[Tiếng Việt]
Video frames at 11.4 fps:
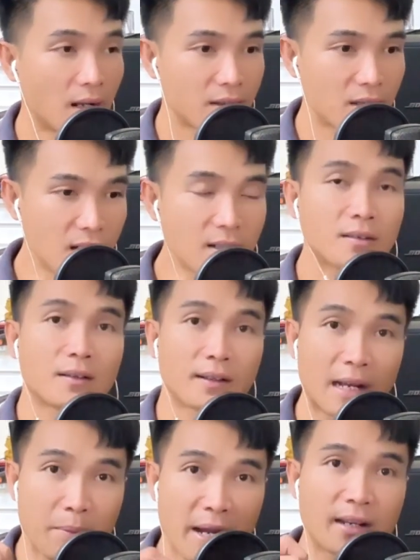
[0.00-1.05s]
nhưng
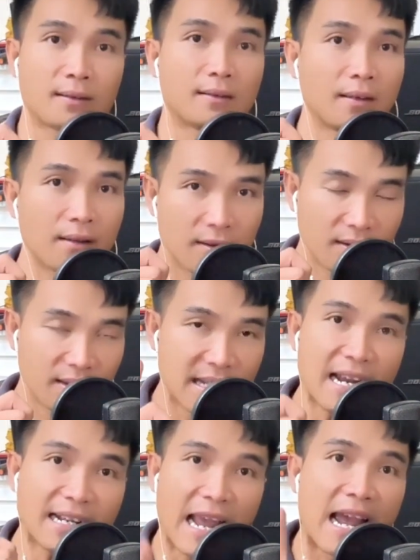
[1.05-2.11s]
đặc biệt
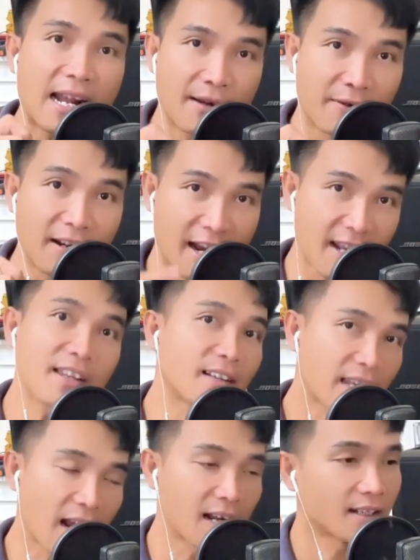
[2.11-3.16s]
giá cả là phải rẻ
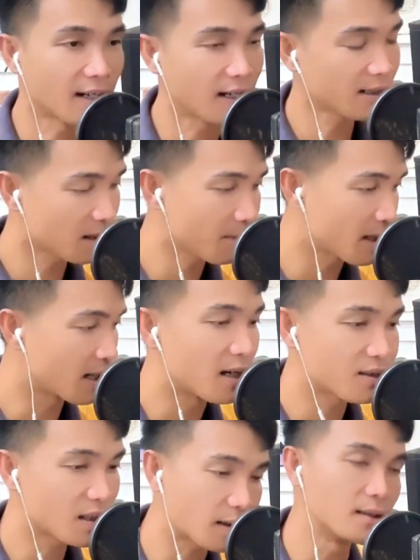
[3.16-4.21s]
nhất nha đó chứ bây
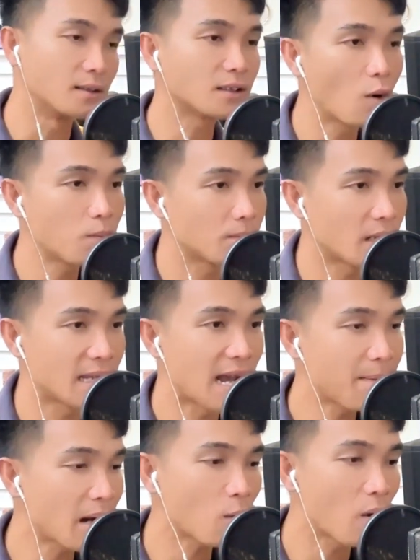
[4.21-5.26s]
giờ chất lượng tốt mà
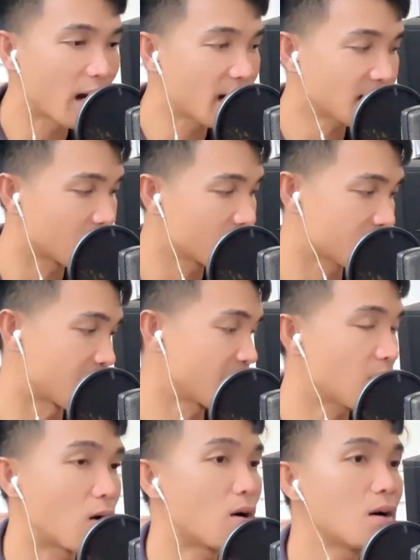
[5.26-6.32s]
giá mắc quá thì nó sẽ
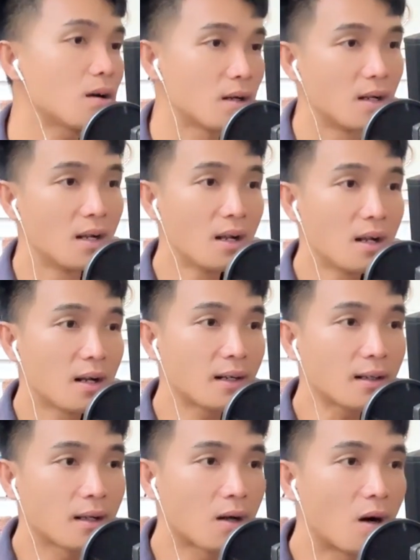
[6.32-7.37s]
khó
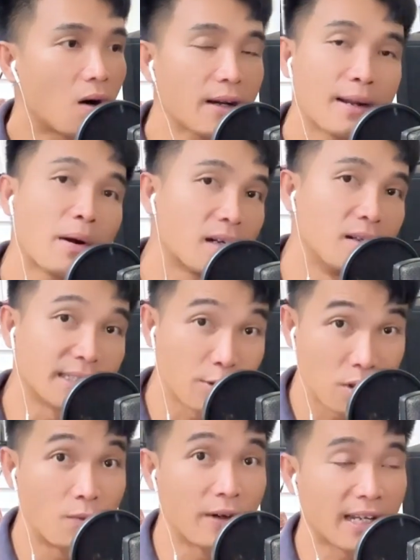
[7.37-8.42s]
rất là khó để mà người
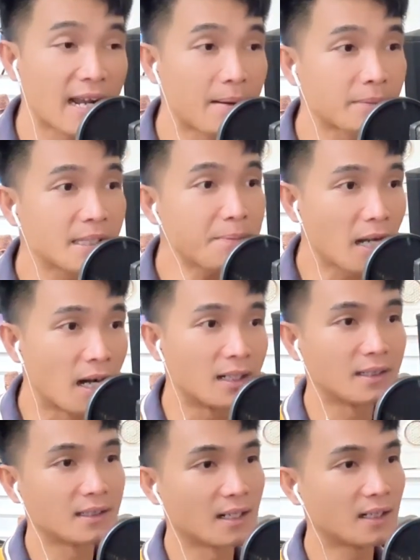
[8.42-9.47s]
tiêu dùng Việt Nam tiếp cận
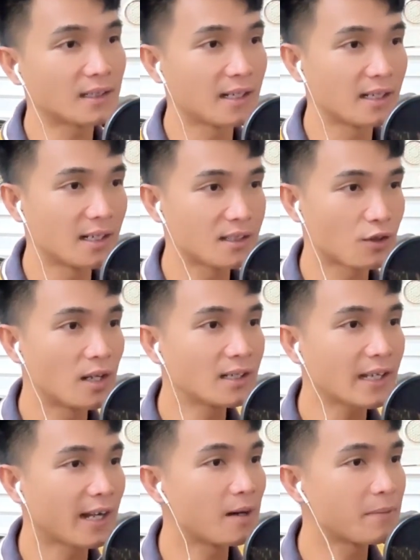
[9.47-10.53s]
đó thì ờ, cho
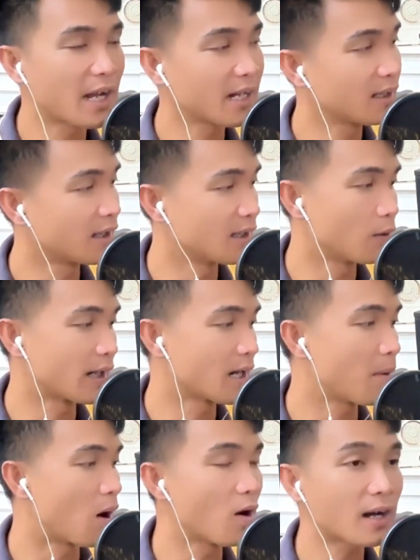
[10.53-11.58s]
đến ngày hôm nay thì Duy Nguyễn
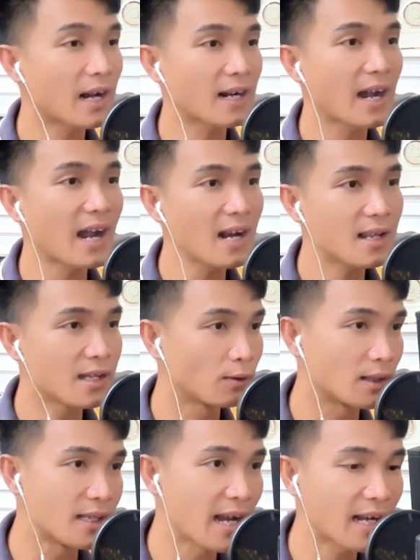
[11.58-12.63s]
đã bỏ ra khá là
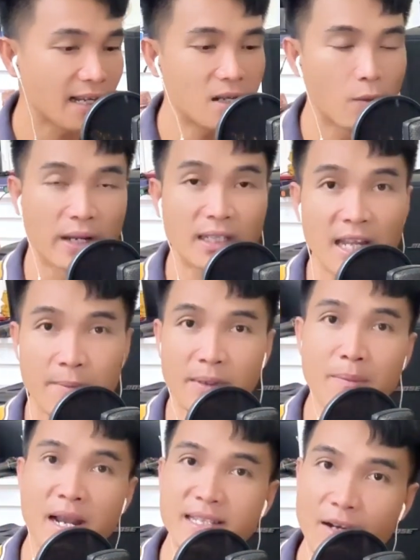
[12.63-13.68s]
nhiều thời gian để Duy Nguyễn tìm
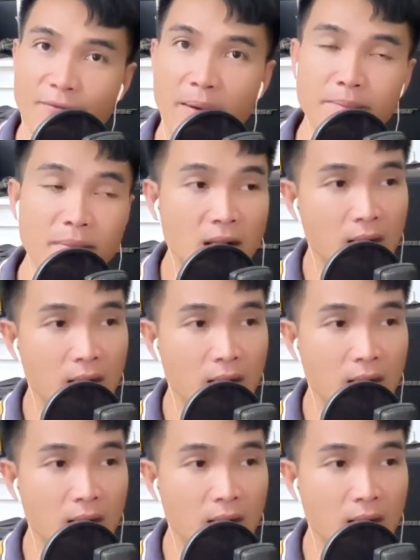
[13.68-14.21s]
cái mã sản phẩm